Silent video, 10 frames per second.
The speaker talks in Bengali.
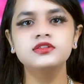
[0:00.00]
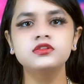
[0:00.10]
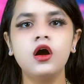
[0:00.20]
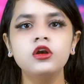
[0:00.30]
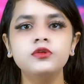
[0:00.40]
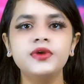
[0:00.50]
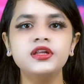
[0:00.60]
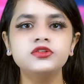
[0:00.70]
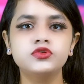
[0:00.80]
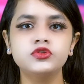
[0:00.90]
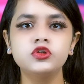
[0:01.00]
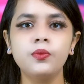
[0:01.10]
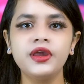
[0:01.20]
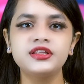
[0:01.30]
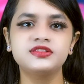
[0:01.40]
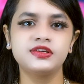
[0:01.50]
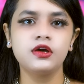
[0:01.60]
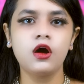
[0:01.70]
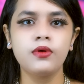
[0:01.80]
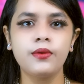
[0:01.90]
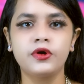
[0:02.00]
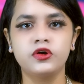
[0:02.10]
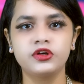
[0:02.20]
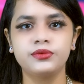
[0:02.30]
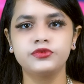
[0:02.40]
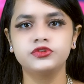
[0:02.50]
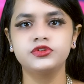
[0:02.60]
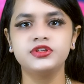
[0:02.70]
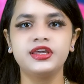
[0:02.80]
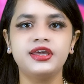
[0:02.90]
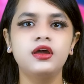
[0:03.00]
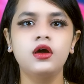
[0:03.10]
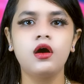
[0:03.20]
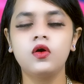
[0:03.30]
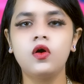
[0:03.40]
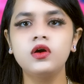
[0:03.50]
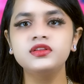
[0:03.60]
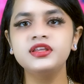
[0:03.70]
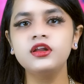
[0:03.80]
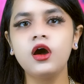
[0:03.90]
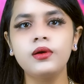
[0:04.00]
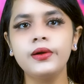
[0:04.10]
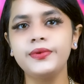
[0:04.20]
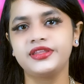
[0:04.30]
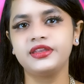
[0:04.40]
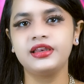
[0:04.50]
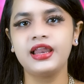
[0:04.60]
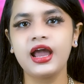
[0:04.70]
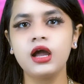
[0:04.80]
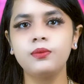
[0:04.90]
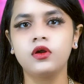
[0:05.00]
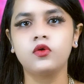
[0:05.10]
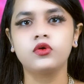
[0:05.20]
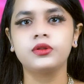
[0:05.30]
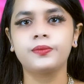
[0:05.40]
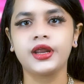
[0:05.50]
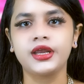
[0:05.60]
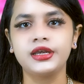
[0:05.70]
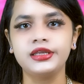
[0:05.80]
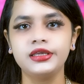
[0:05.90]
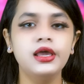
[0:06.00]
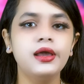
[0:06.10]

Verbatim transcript: সল্ট বের শৈশব কেটেছে অভাব অনটনের মধ্য দিয়ে অর্থের অভাবে তিনি লেখাপড়া করতে পারেননি